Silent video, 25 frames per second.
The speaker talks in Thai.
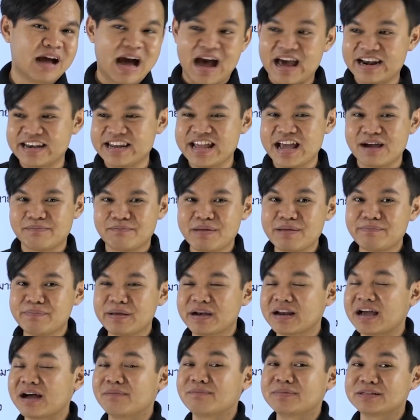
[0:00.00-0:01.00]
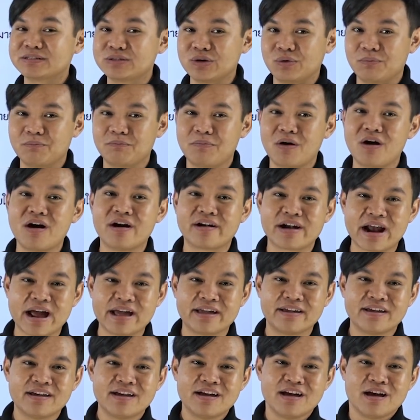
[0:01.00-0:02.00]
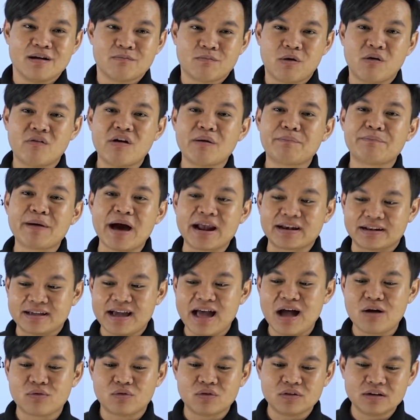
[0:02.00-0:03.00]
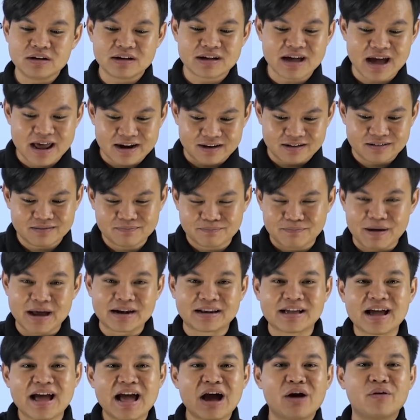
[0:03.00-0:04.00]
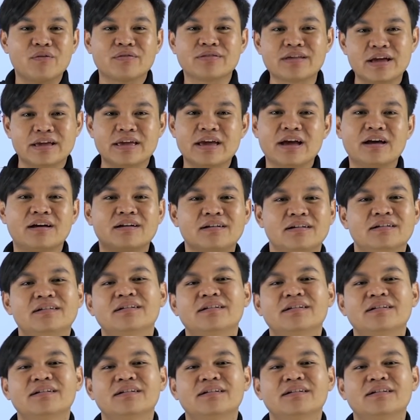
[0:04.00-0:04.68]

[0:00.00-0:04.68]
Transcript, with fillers: อันเนี้ยไม่เป็นคำผสมเพราะอะไรเพราะว่าผัดข้าวก็คือการผัดข้าวอย่างเงี้ย